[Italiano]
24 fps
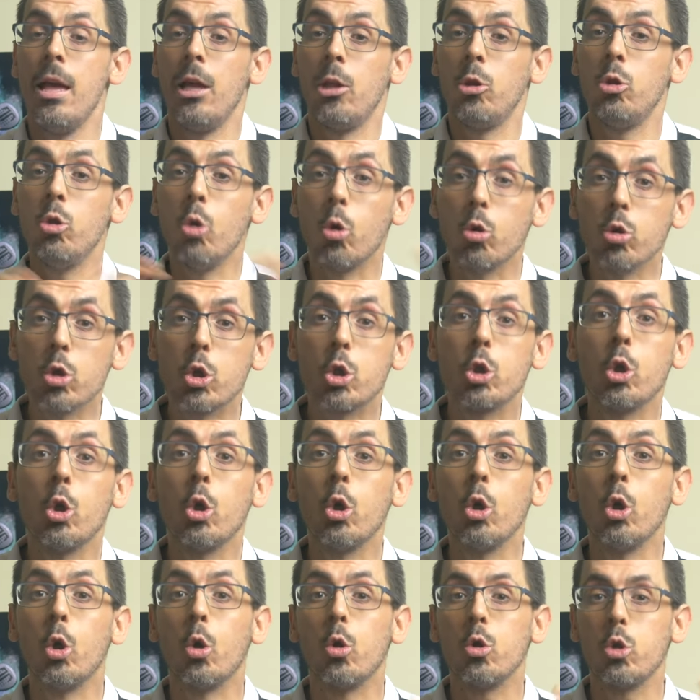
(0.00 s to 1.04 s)
Non
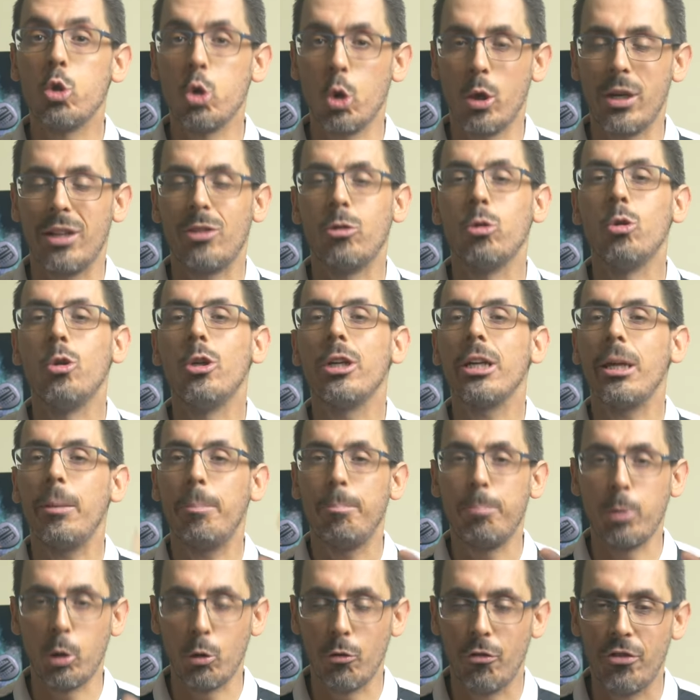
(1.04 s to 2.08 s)
solo giocatori
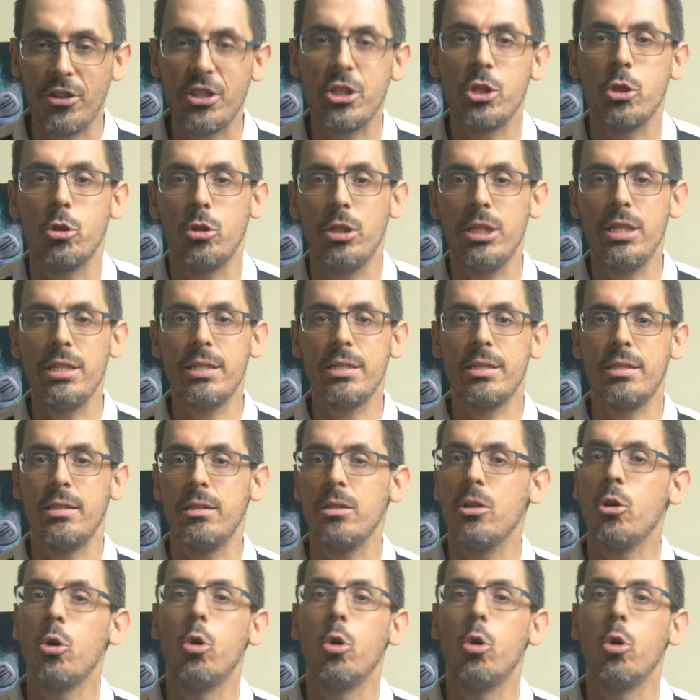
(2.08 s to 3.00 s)
professionisti